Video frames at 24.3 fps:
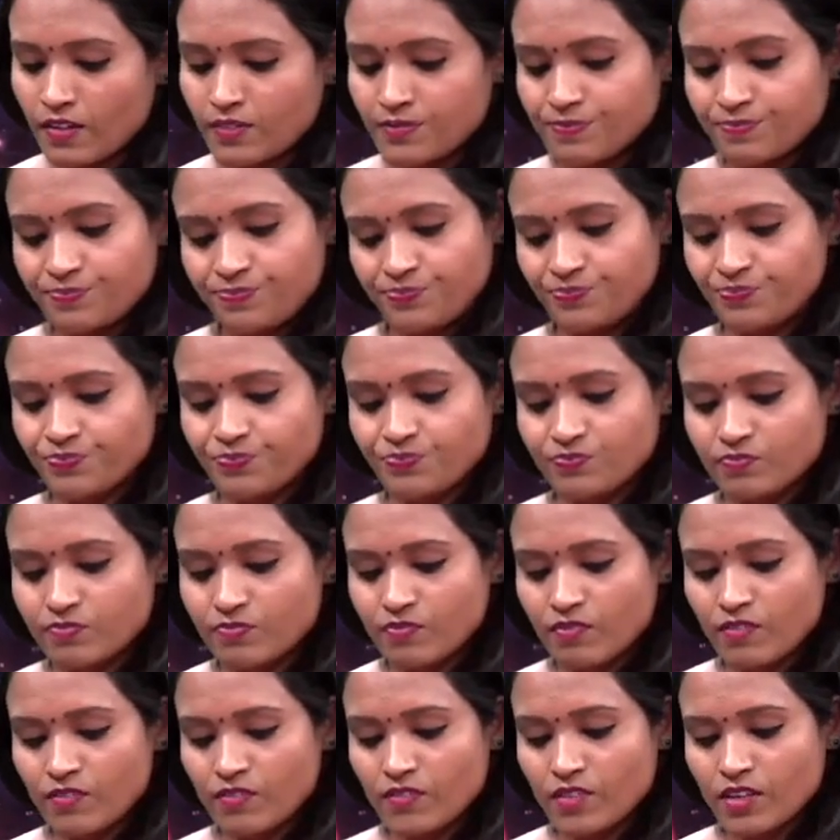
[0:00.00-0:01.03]

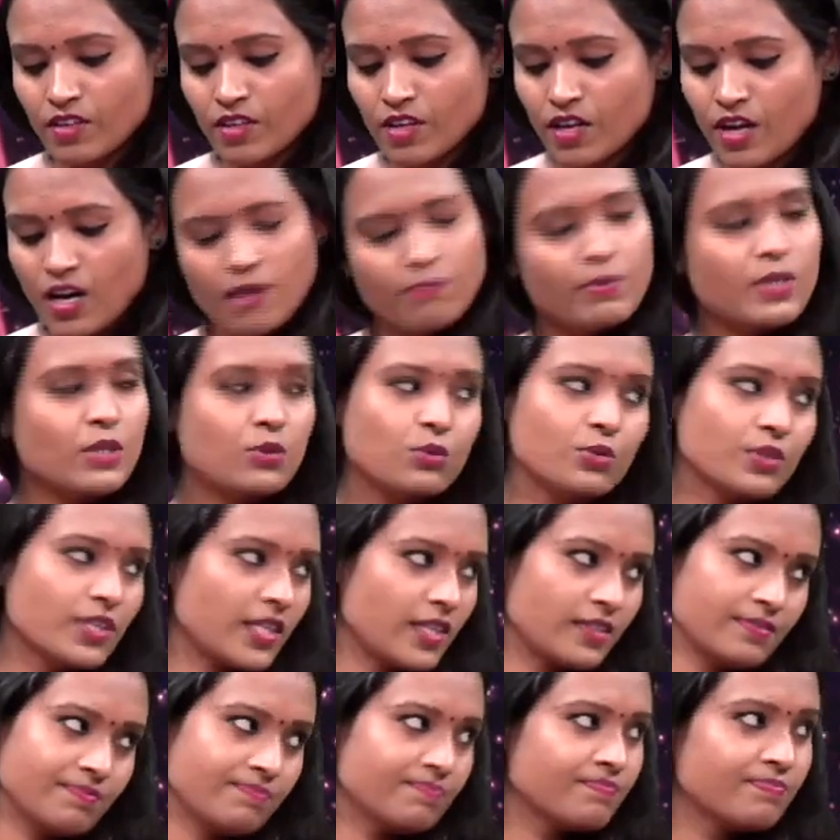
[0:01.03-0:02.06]
हम्म। अभी तो
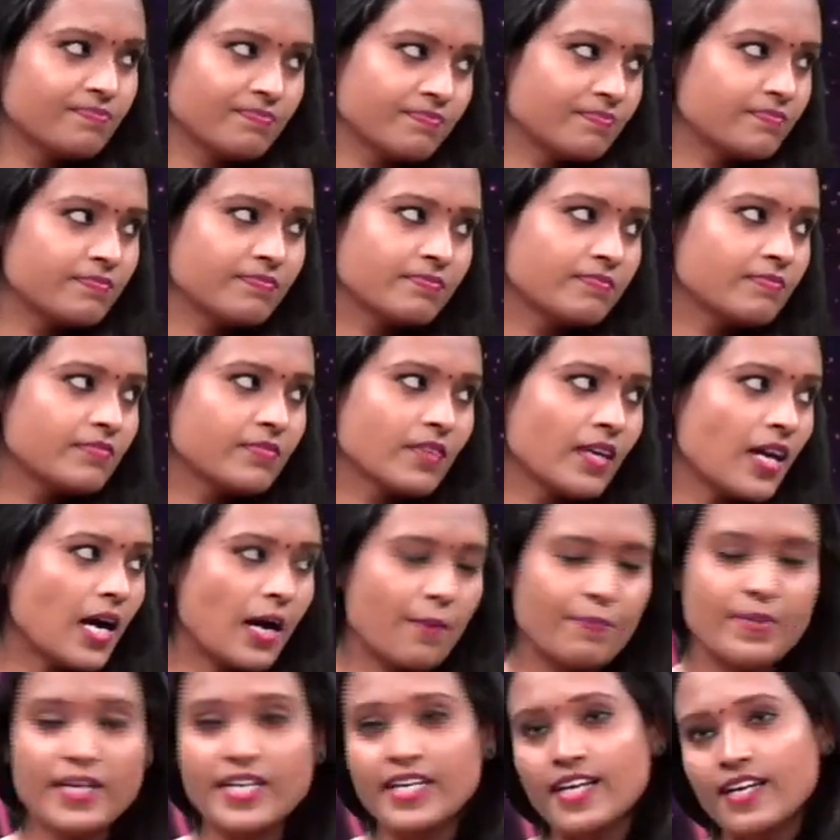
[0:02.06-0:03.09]
नहीं हम्म।
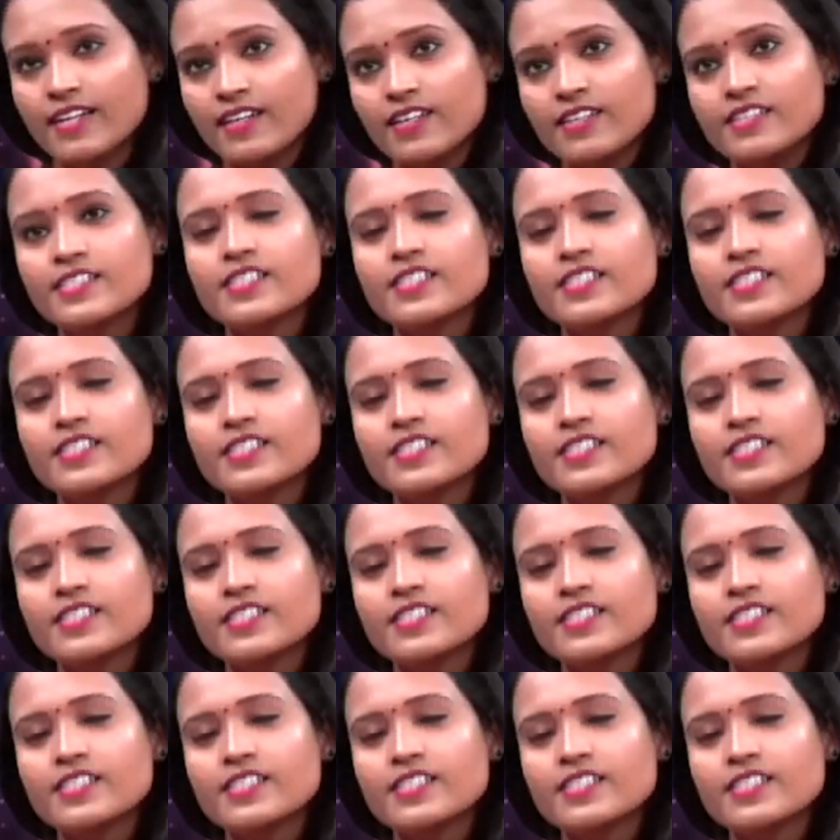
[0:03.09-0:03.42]
अभी की एनर्जी